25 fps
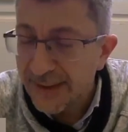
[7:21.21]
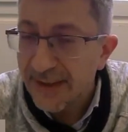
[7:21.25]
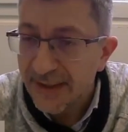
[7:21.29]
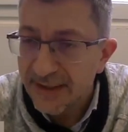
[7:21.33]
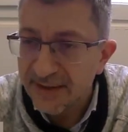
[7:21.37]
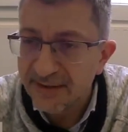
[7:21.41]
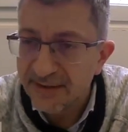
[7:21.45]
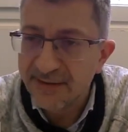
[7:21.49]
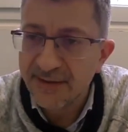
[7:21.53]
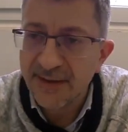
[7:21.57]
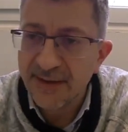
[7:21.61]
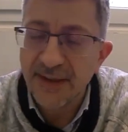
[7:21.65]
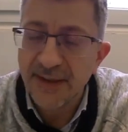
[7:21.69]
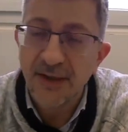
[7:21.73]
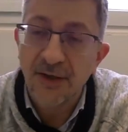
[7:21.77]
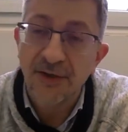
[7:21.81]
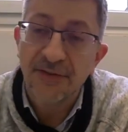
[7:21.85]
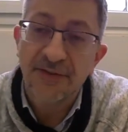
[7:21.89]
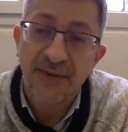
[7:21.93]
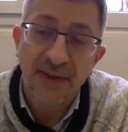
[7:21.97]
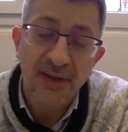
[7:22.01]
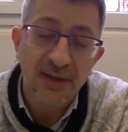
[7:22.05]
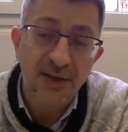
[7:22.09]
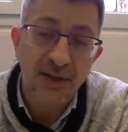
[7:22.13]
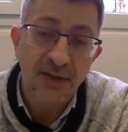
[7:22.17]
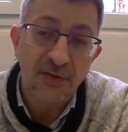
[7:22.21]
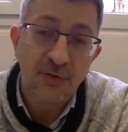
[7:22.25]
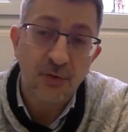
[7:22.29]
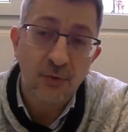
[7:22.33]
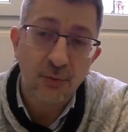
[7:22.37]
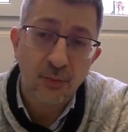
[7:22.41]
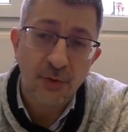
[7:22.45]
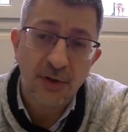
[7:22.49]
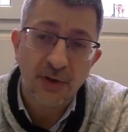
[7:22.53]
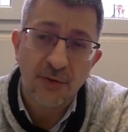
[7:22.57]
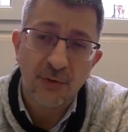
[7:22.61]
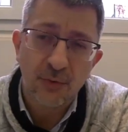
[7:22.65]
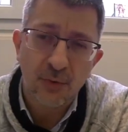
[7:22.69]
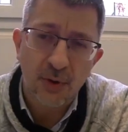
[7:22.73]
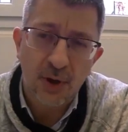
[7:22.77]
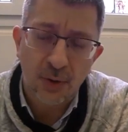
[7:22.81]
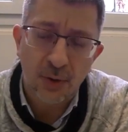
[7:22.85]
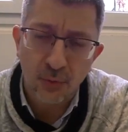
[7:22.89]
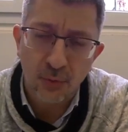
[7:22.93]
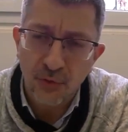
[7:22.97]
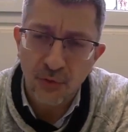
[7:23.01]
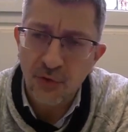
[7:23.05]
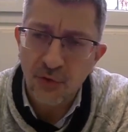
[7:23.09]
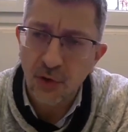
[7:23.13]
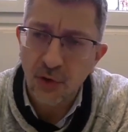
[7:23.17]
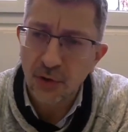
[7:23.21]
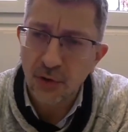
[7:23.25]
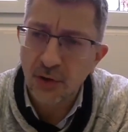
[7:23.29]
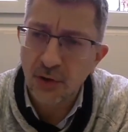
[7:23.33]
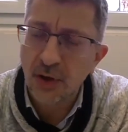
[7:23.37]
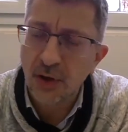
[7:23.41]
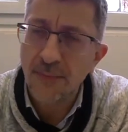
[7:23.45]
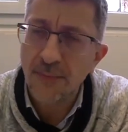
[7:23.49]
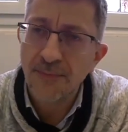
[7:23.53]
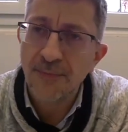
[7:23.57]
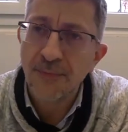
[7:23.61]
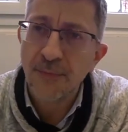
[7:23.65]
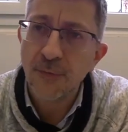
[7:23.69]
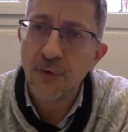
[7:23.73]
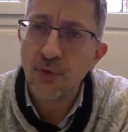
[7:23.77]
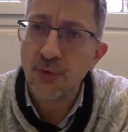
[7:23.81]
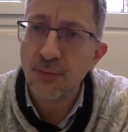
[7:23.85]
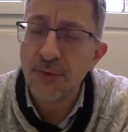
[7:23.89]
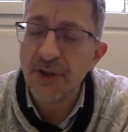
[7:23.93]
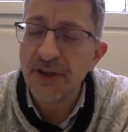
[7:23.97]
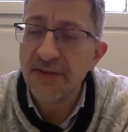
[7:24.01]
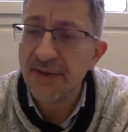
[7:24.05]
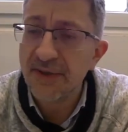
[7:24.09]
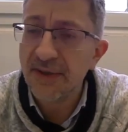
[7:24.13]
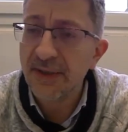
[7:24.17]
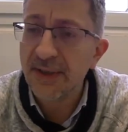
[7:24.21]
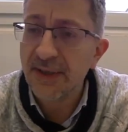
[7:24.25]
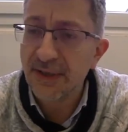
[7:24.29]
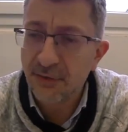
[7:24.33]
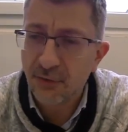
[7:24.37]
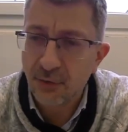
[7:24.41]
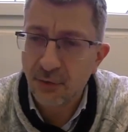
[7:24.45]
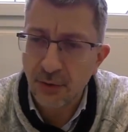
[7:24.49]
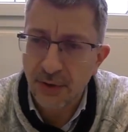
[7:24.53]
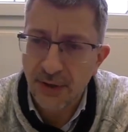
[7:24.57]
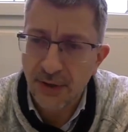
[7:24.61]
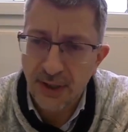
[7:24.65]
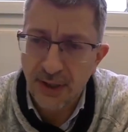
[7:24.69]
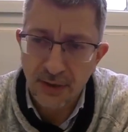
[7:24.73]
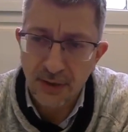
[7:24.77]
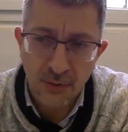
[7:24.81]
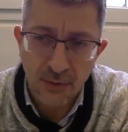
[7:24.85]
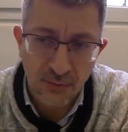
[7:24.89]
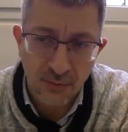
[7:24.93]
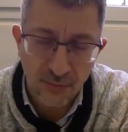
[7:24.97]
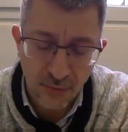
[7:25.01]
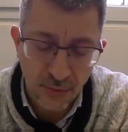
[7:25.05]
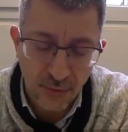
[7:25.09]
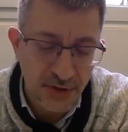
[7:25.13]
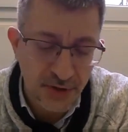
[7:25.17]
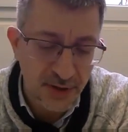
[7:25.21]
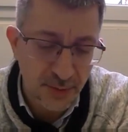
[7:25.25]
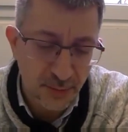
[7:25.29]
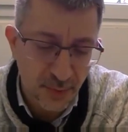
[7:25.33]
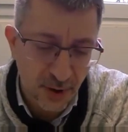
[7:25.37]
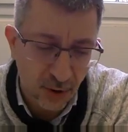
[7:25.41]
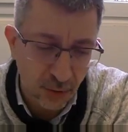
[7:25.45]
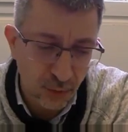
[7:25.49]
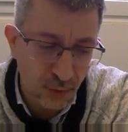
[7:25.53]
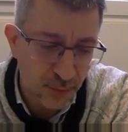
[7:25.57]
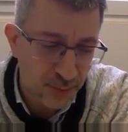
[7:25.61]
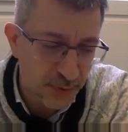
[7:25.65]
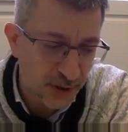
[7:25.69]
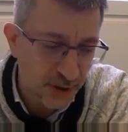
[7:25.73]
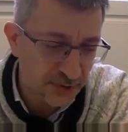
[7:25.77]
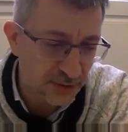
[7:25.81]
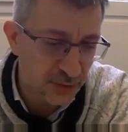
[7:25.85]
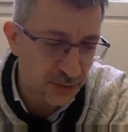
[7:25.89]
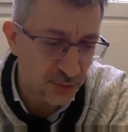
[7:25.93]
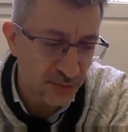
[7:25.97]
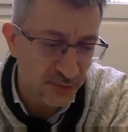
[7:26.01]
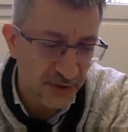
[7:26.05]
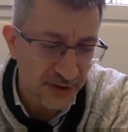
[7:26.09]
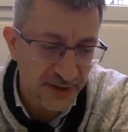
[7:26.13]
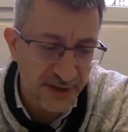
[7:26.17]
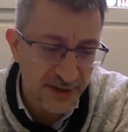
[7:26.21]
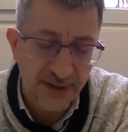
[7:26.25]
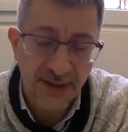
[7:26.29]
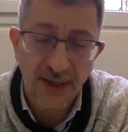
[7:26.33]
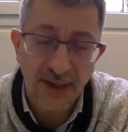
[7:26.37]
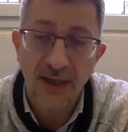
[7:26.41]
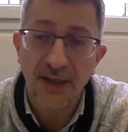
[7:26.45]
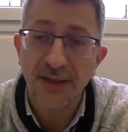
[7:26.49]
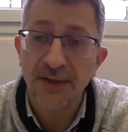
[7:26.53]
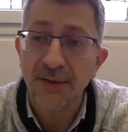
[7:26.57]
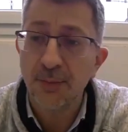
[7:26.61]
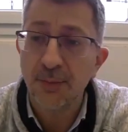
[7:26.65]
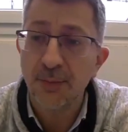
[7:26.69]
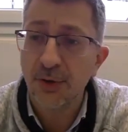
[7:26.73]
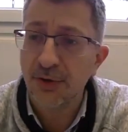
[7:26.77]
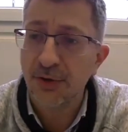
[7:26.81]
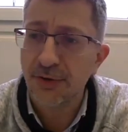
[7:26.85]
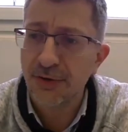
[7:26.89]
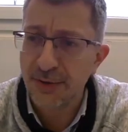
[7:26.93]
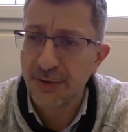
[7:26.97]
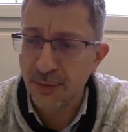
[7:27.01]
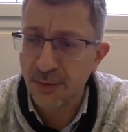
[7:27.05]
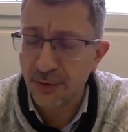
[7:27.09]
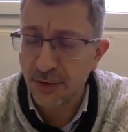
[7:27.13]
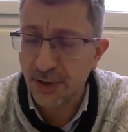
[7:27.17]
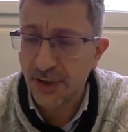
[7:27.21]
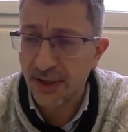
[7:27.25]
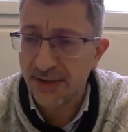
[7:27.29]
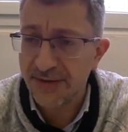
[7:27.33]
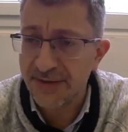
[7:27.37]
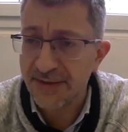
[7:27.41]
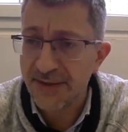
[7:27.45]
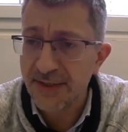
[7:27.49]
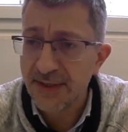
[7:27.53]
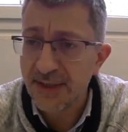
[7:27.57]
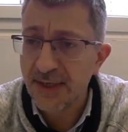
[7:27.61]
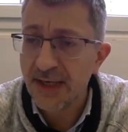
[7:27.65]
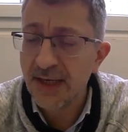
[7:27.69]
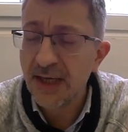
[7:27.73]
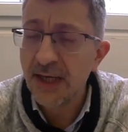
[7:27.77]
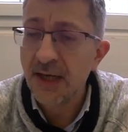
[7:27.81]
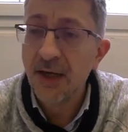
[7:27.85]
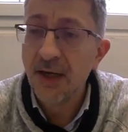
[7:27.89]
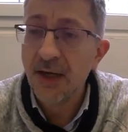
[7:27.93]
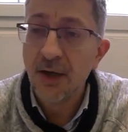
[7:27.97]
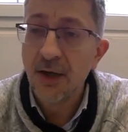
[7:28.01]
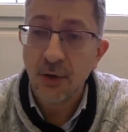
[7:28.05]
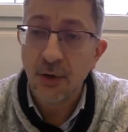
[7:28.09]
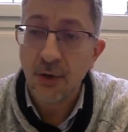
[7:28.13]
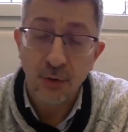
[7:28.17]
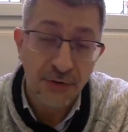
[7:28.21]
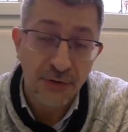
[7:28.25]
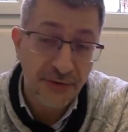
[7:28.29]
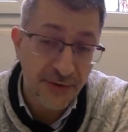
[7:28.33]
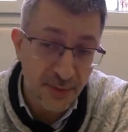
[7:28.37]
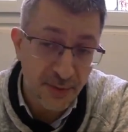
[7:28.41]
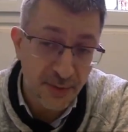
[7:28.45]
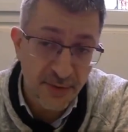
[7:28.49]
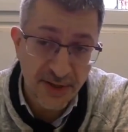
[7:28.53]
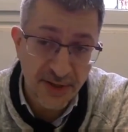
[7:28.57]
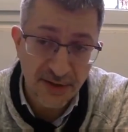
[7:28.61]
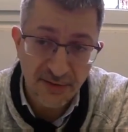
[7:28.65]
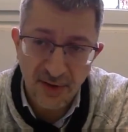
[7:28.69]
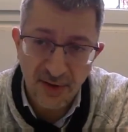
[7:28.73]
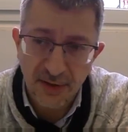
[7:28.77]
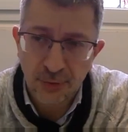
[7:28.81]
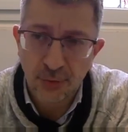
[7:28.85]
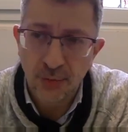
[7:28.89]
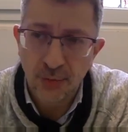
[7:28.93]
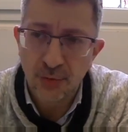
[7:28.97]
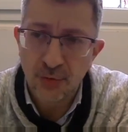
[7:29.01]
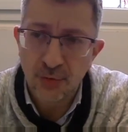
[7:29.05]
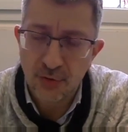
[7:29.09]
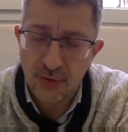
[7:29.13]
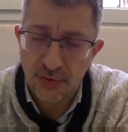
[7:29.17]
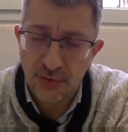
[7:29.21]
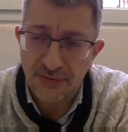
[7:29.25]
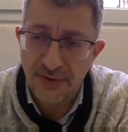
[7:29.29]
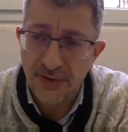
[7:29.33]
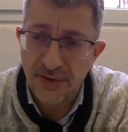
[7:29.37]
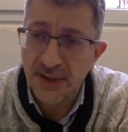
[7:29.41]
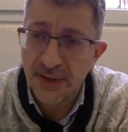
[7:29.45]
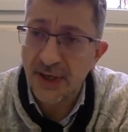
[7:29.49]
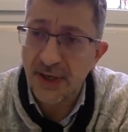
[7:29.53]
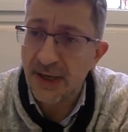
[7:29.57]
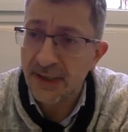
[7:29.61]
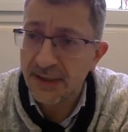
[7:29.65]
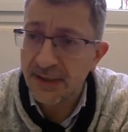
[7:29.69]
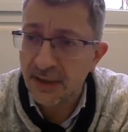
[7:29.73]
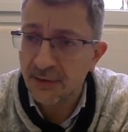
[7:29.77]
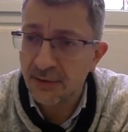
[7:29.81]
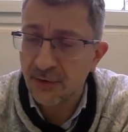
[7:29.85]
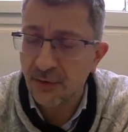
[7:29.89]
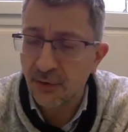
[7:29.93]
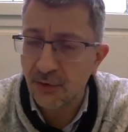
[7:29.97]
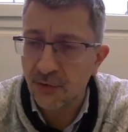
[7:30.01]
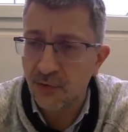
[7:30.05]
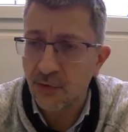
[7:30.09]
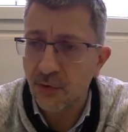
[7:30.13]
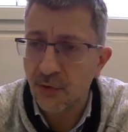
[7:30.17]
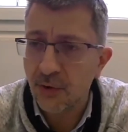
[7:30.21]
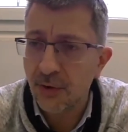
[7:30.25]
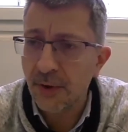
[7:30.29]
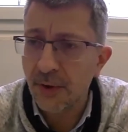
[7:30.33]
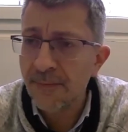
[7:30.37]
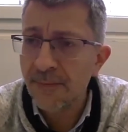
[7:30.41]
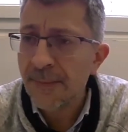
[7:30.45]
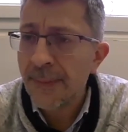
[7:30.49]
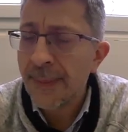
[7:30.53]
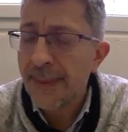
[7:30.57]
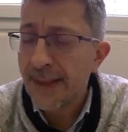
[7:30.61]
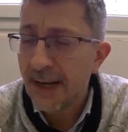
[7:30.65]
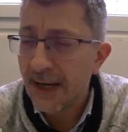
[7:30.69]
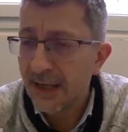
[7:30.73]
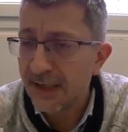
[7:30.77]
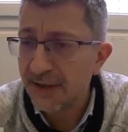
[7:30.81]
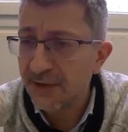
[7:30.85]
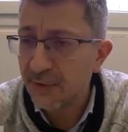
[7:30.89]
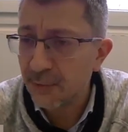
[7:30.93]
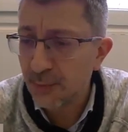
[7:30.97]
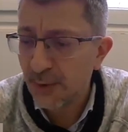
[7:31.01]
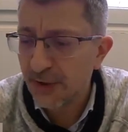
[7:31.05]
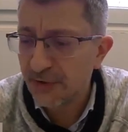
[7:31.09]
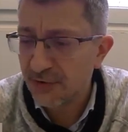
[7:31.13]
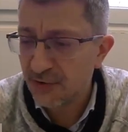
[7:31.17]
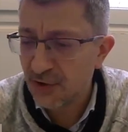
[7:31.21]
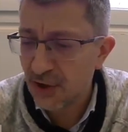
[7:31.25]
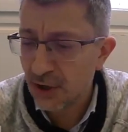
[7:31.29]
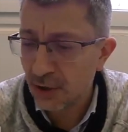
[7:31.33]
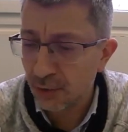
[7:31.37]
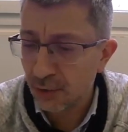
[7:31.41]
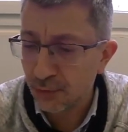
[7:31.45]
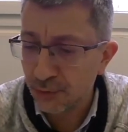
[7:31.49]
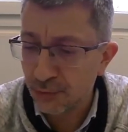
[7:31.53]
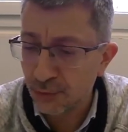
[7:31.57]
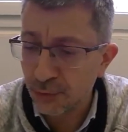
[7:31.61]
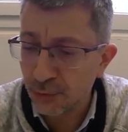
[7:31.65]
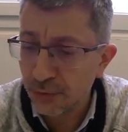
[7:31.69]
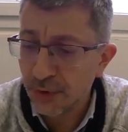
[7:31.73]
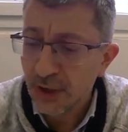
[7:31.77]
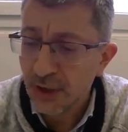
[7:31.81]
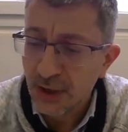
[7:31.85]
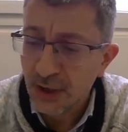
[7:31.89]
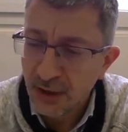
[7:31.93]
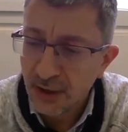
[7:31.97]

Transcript: Et c'est euh, cette question qui sera au centre du meeting national convoqué par le Parti ouvrier indépendant démocratique le samedi 22 janvier à 14h à l'espace Charenton.